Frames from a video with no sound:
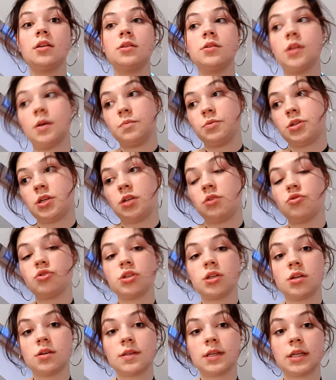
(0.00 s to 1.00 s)
Dobrze, już
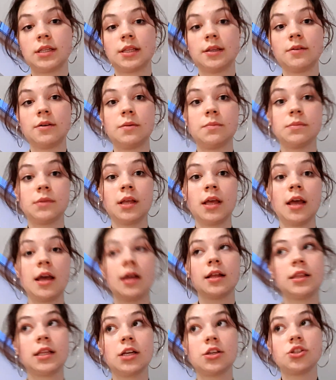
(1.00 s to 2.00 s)
się rozgadałam,
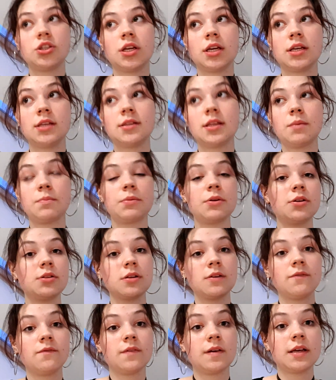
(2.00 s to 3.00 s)
także
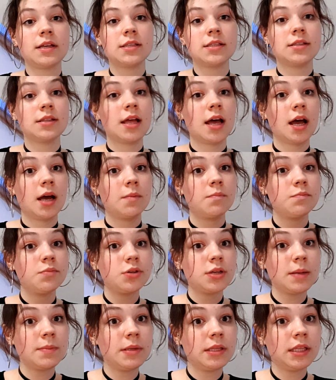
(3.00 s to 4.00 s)
zapraszam Was na
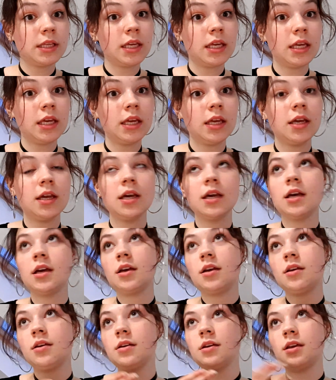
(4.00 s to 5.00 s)
przebitki
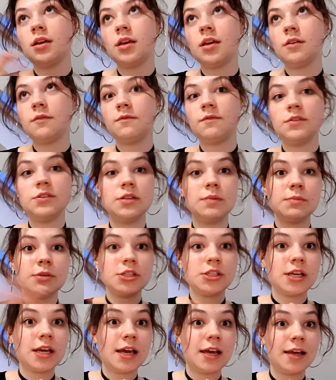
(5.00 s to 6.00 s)
i widzimy
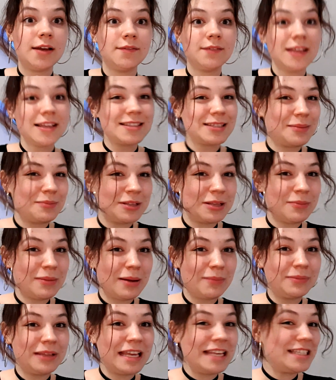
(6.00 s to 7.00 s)
się w następnym
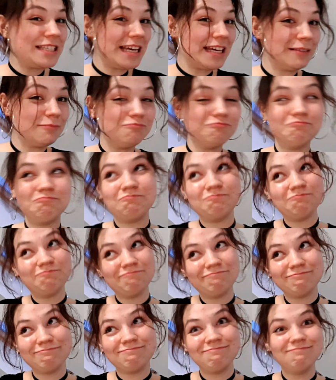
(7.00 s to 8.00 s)
update'cie
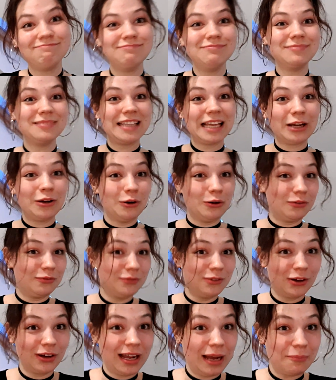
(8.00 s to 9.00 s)
tego
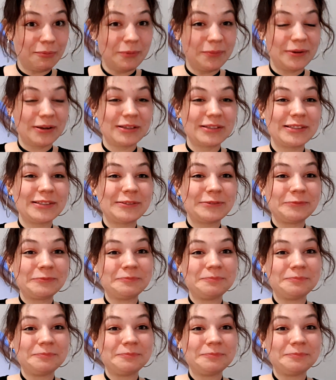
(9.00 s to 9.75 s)
vloga po prostu.